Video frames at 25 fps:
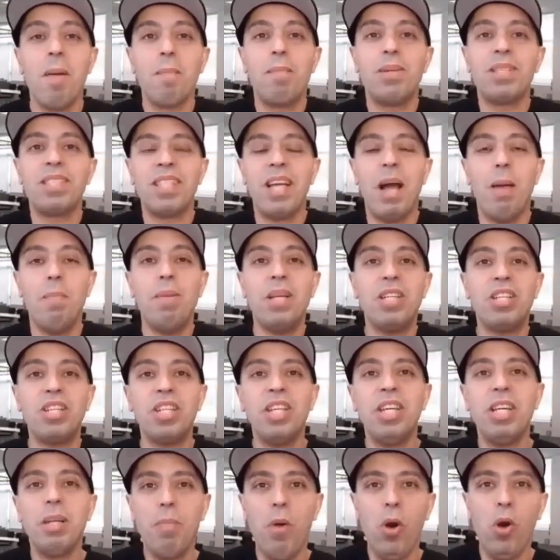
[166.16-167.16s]
بصح باش
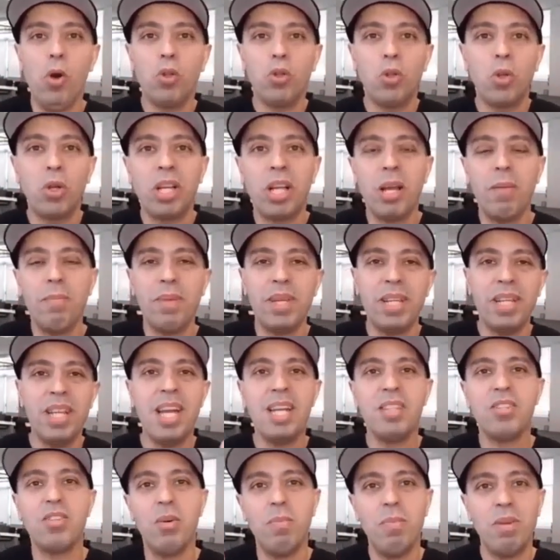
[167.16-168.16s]
يربحوا دركا
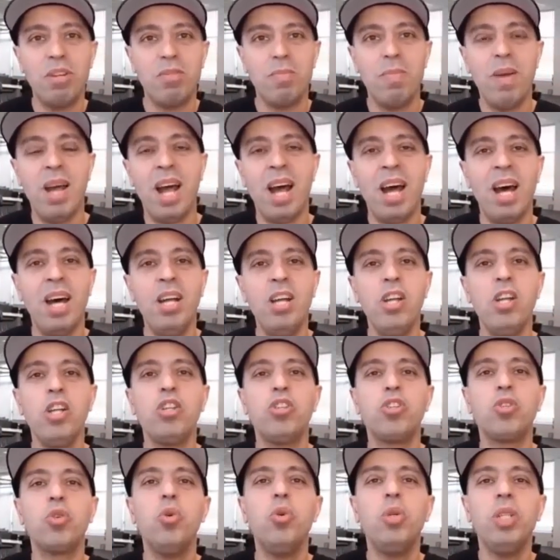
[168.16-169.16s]
بيناتهم يا جماعه
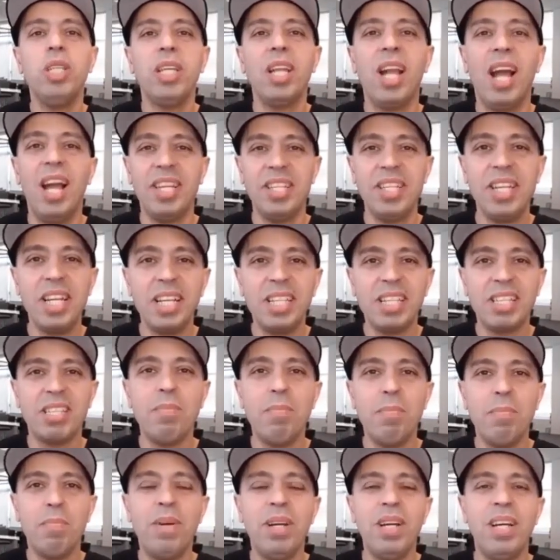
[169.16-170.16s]
شكون اللي راح
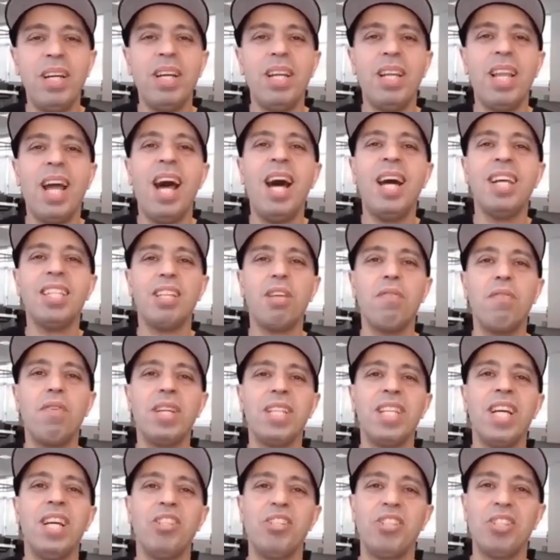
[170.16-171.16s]
يكسب العاطفه
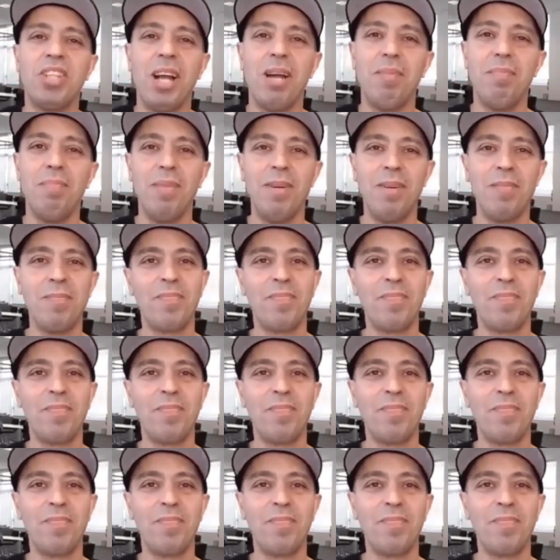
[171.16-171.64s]
تاع الشعب